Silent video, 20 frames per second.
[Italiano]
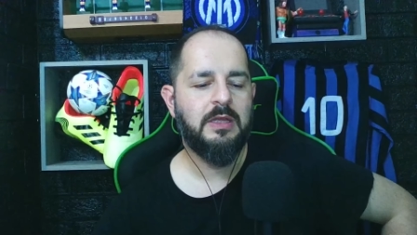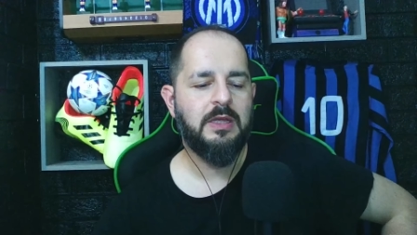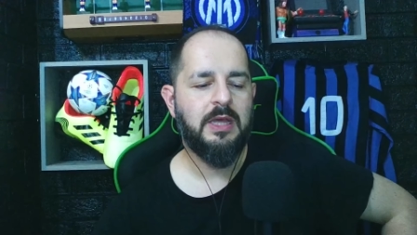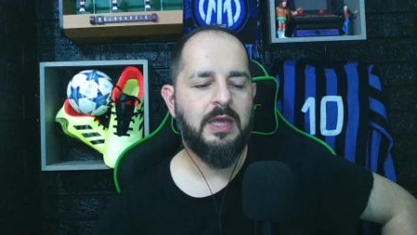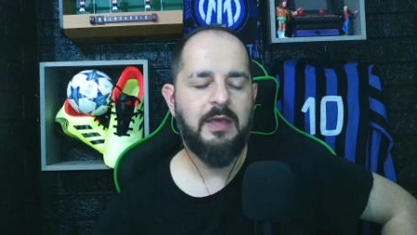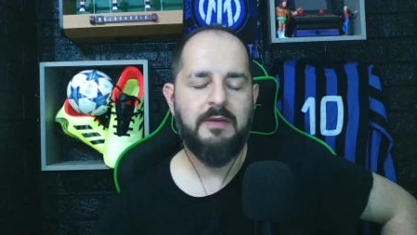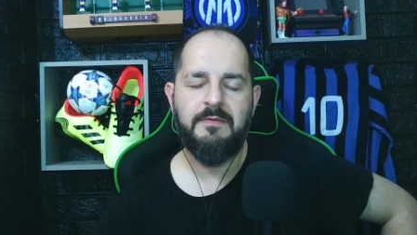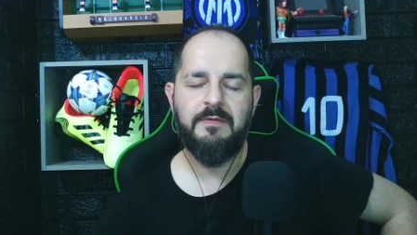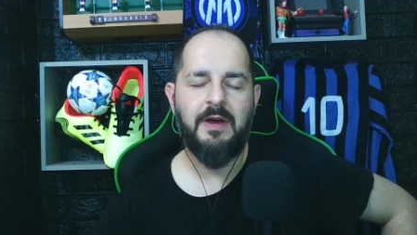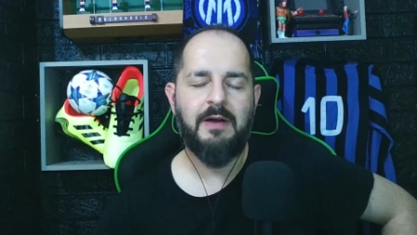
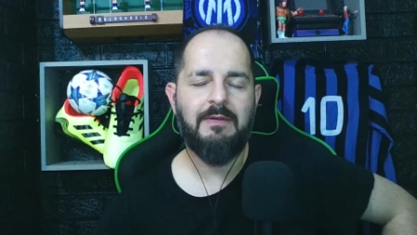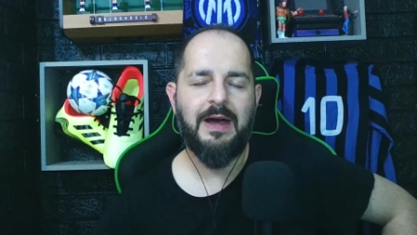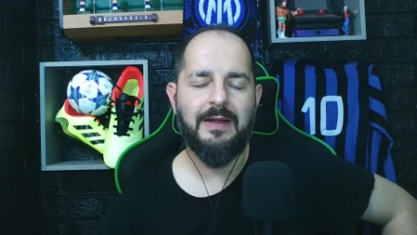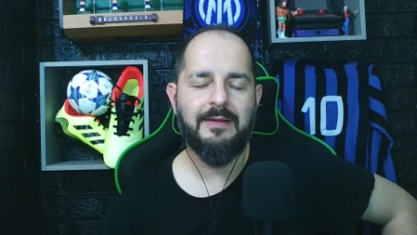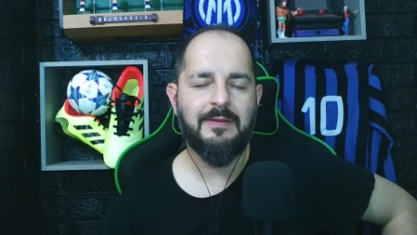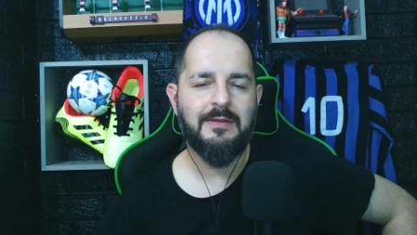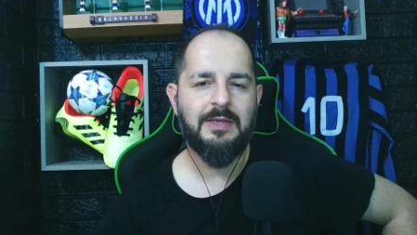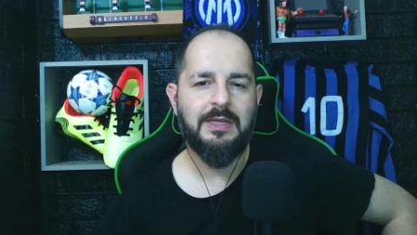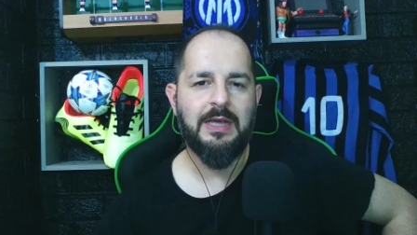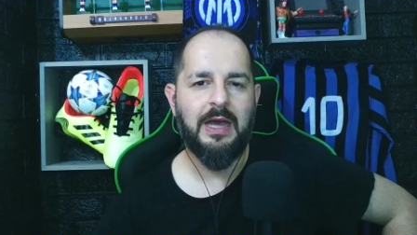e va
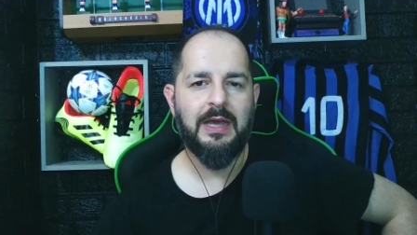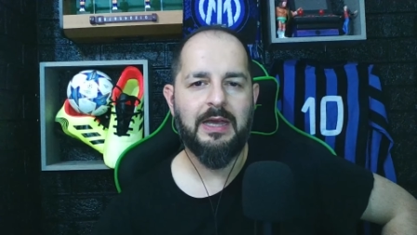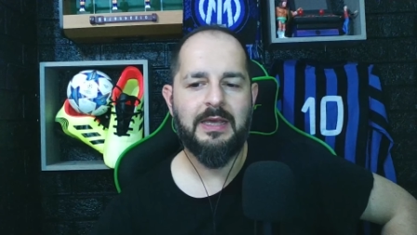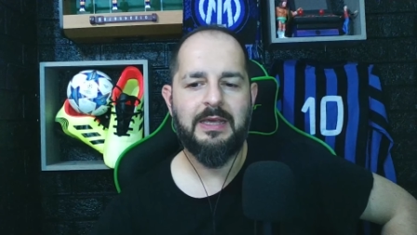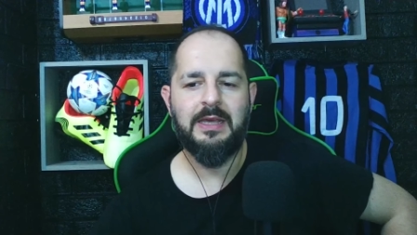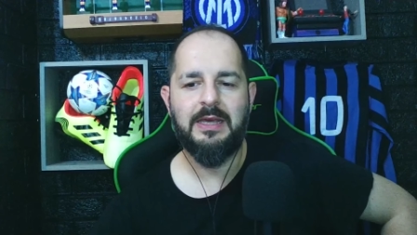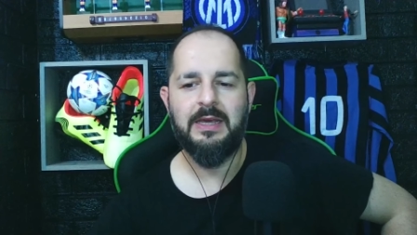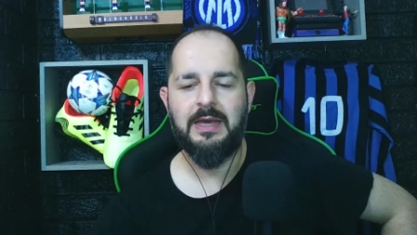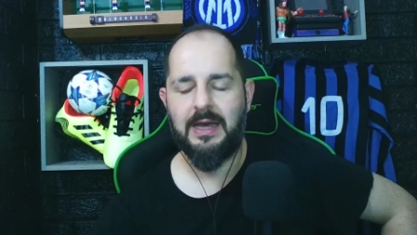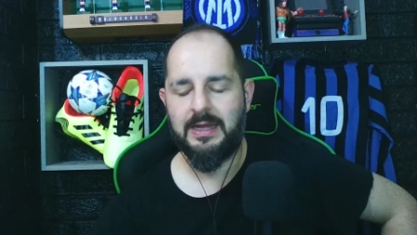avanti
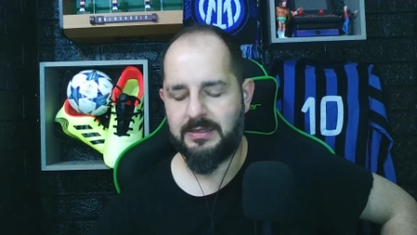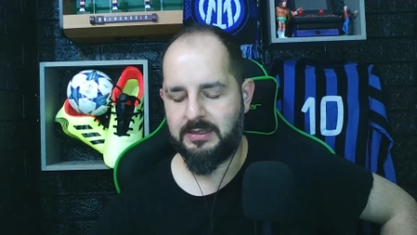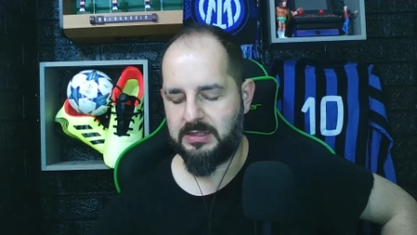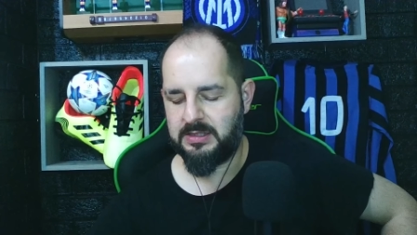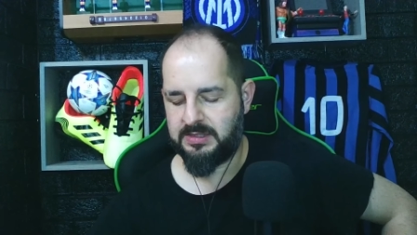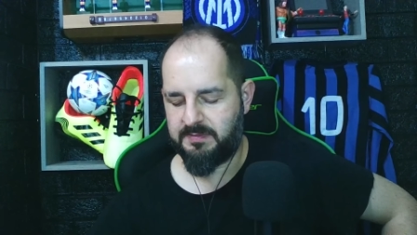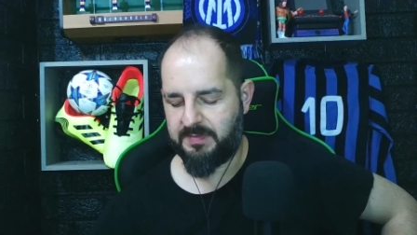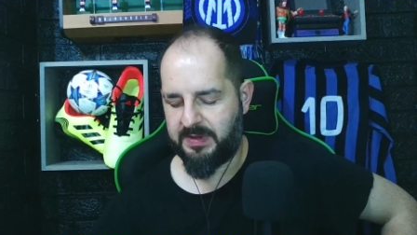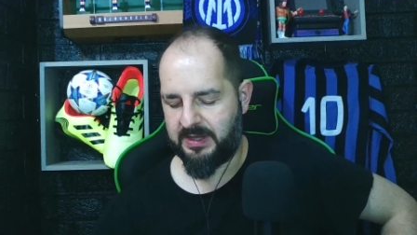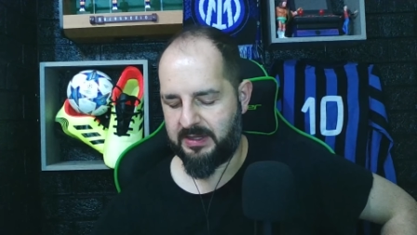anche a
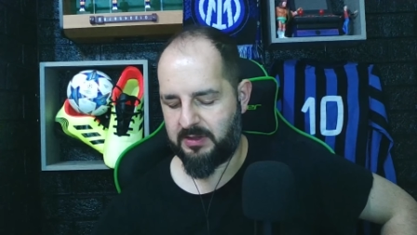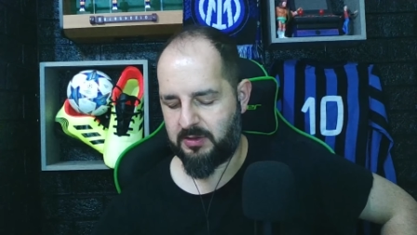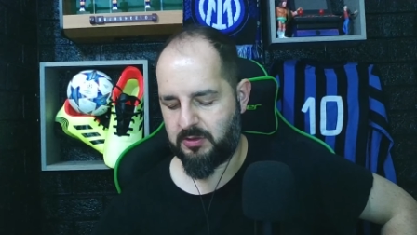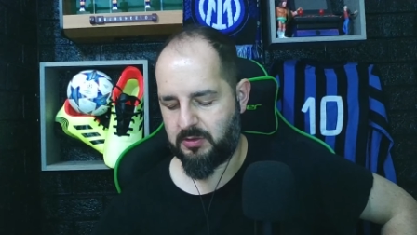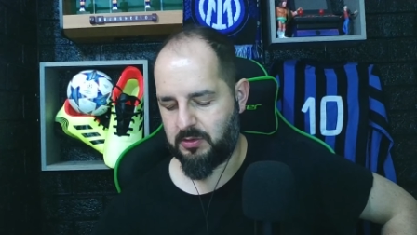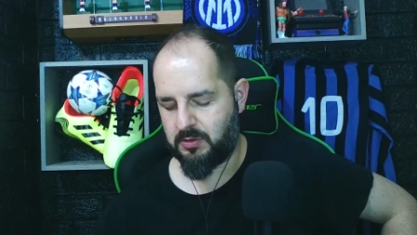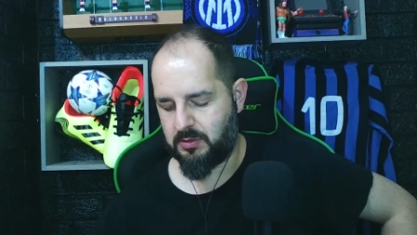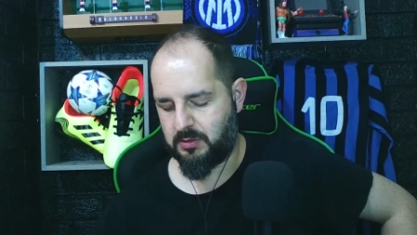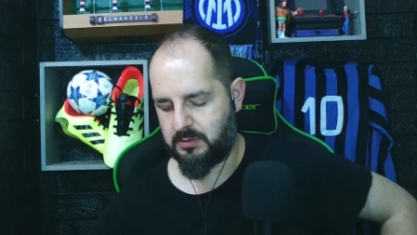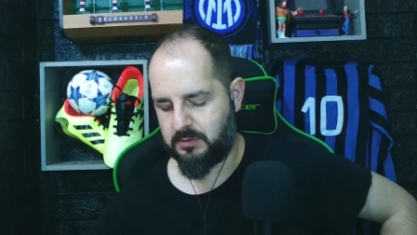
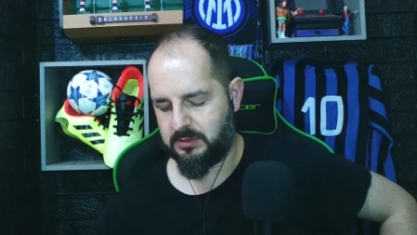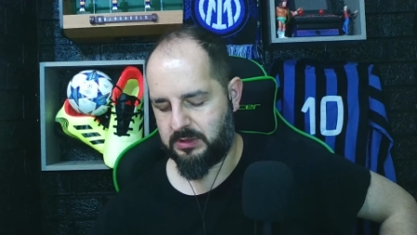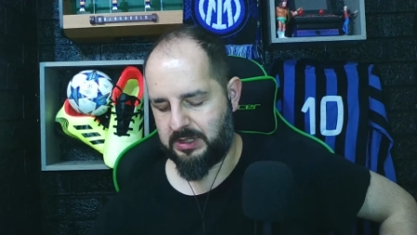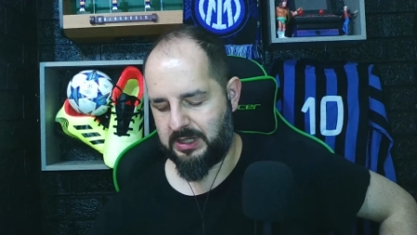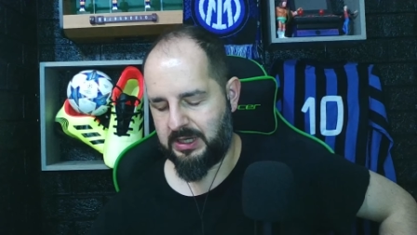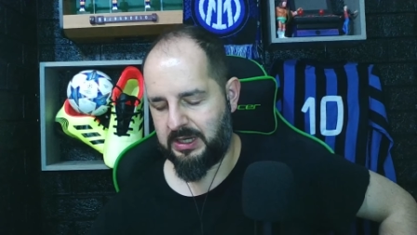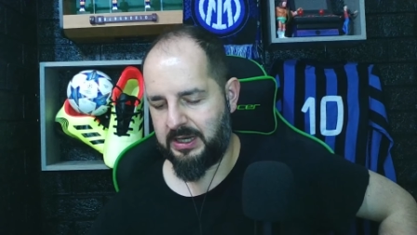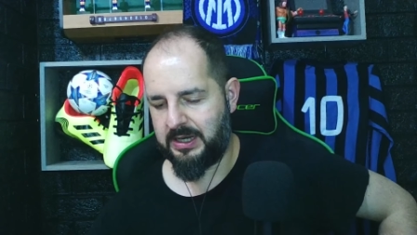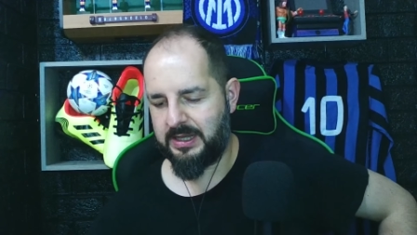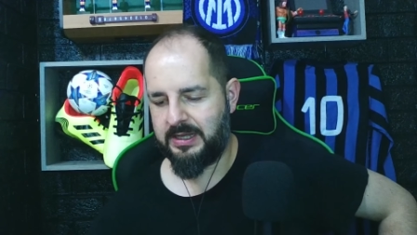dispetto
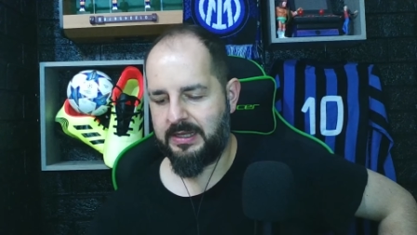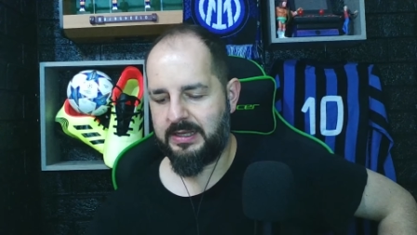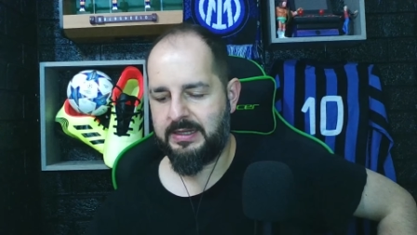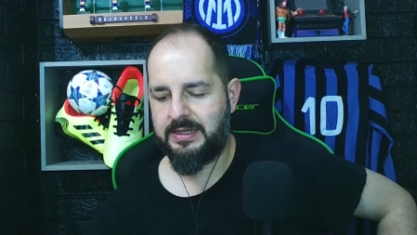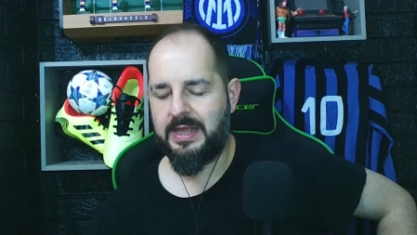delle,